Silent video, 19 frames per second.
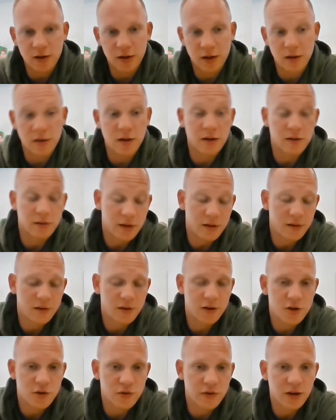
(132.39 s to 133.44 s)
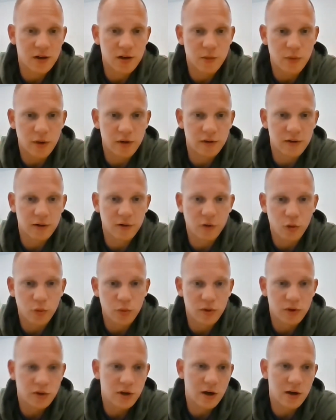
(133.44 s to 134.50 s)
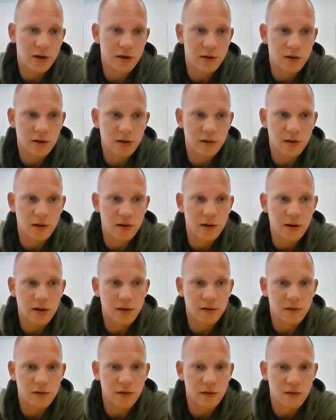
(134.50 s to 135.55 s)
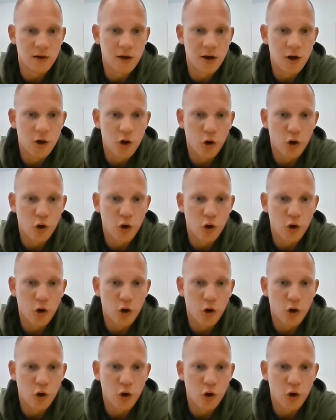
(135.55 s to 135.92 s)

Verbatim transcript: gegen eine ersatzgeschwächte Mainzer Truppe, die allerdings ja in der letzten